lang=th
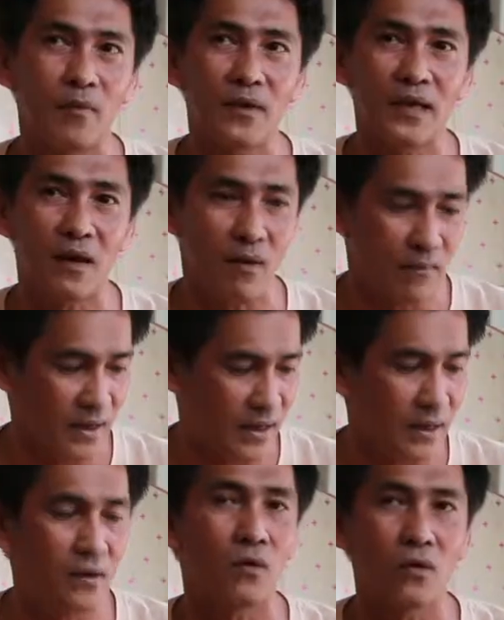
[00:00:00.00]
พูดง่ายๆว่าเหมือน
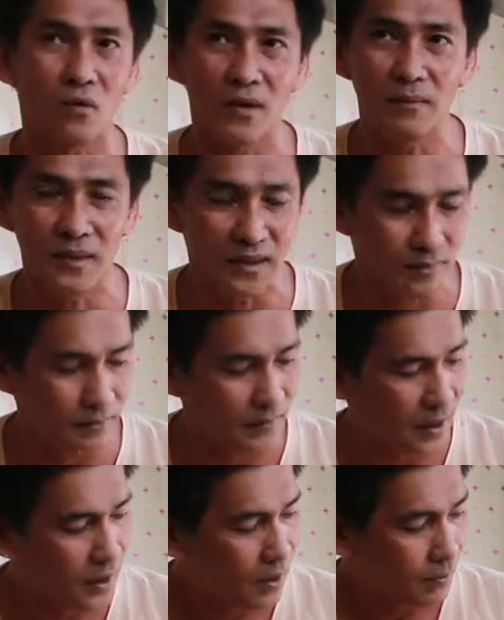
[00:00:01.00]
ก็หลงหลงลืมลืม
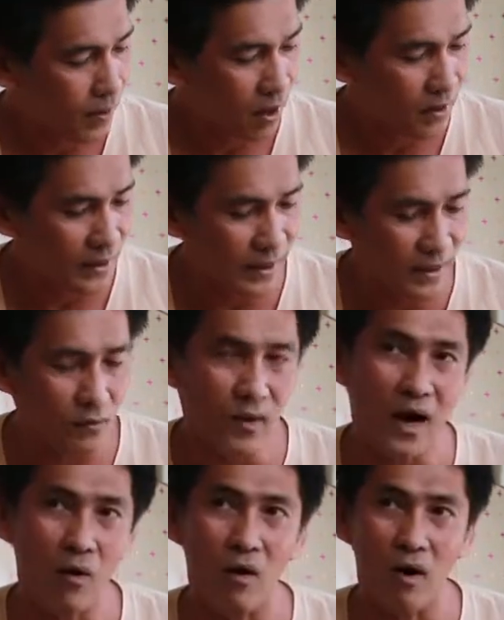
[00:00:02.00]
พอได้เล่น
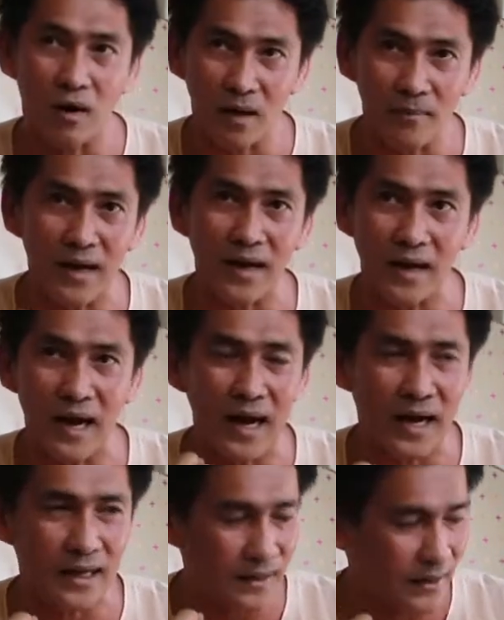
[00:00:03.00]
ว่าวออกกำลัง
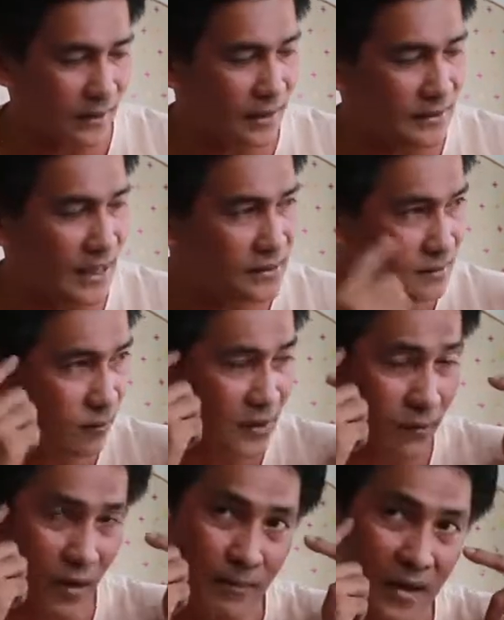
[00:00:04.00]
กายได้ใช้วิ
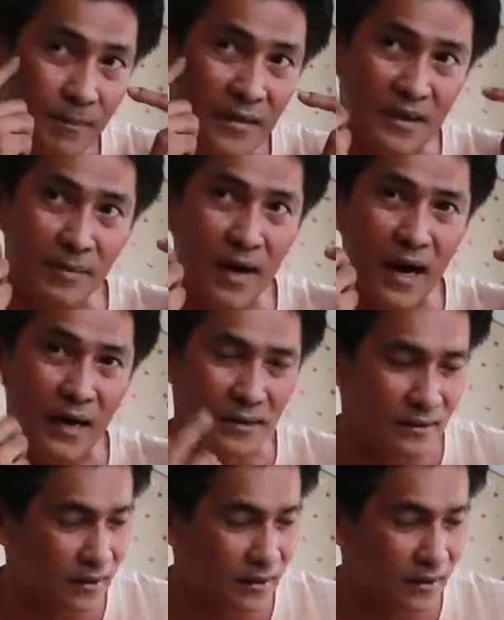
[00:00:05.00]
ไหวพริบปฏิพาน